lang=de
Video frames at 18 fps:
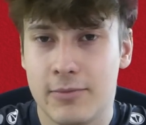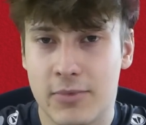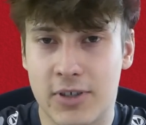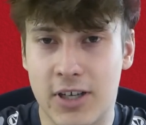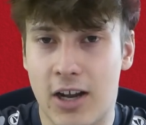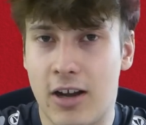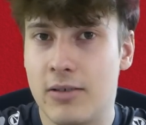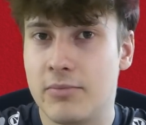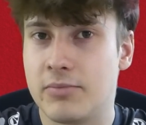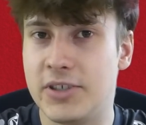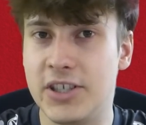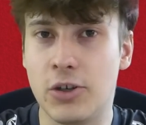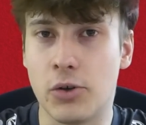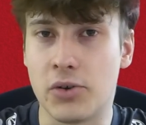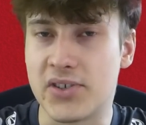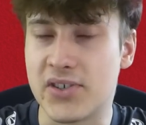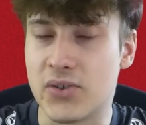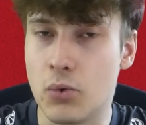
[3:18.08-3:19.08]
Klar,
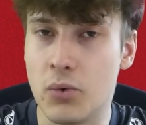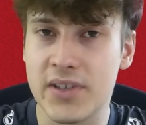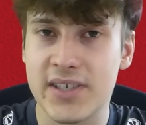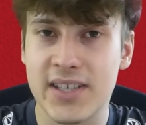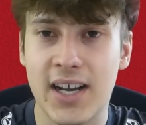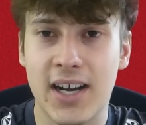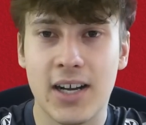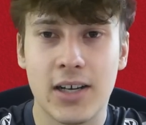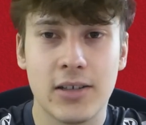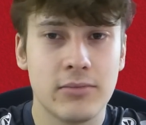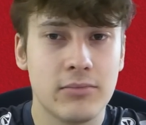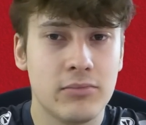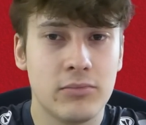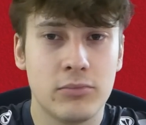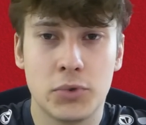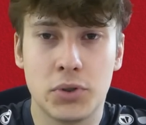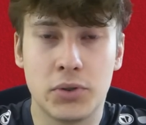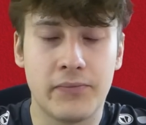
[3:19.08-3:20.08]
Dino Sosa,
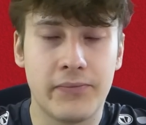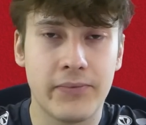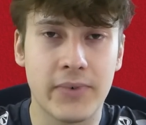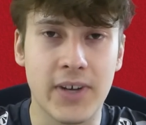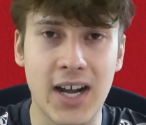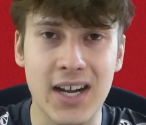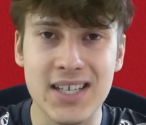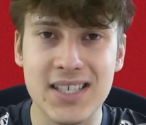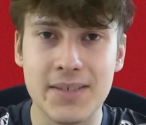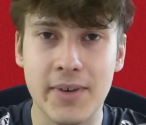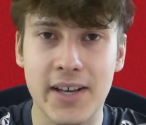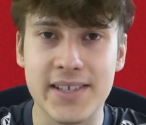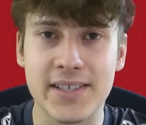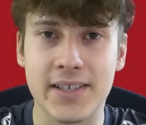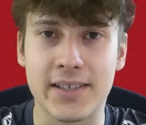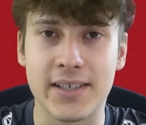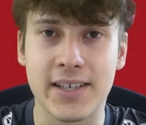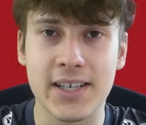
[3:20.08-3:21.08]
Frage ist, wer
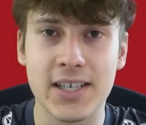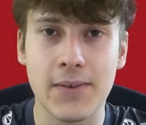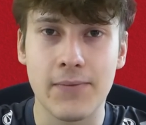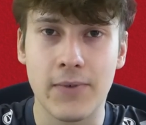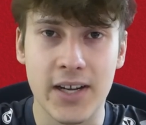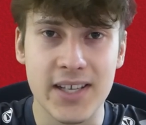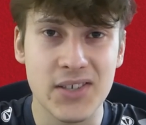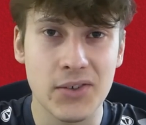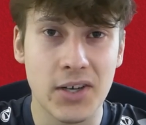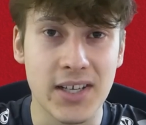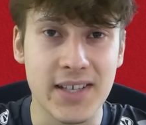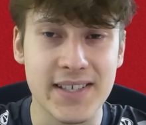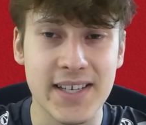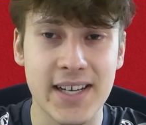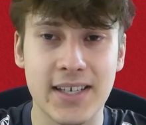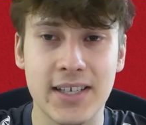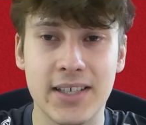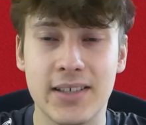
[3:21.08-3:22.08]
ist der dritte? Vielleicht sogar
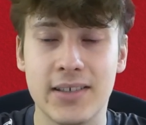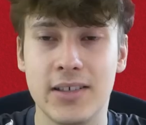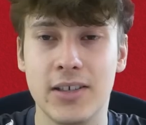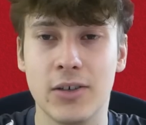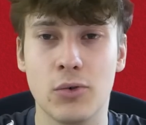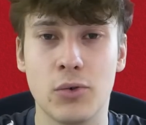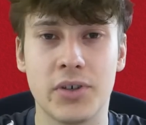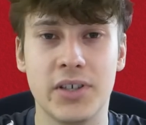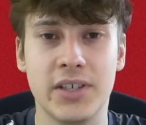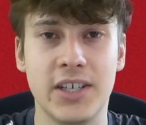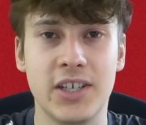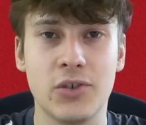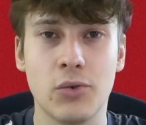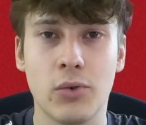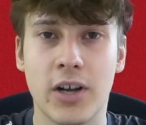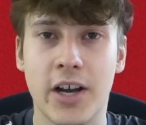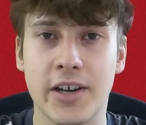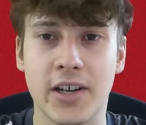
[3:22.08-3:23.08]
tatsächlich Hiroki
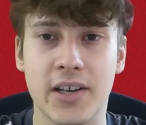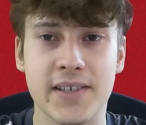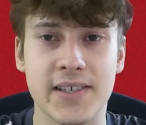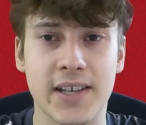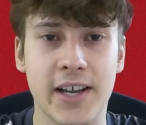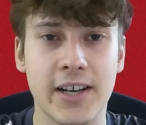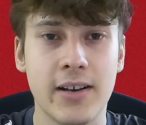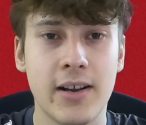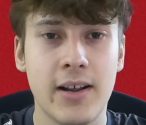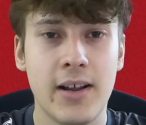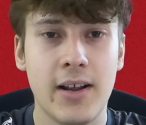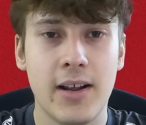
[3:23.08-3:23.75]
Ito, kann ja sein.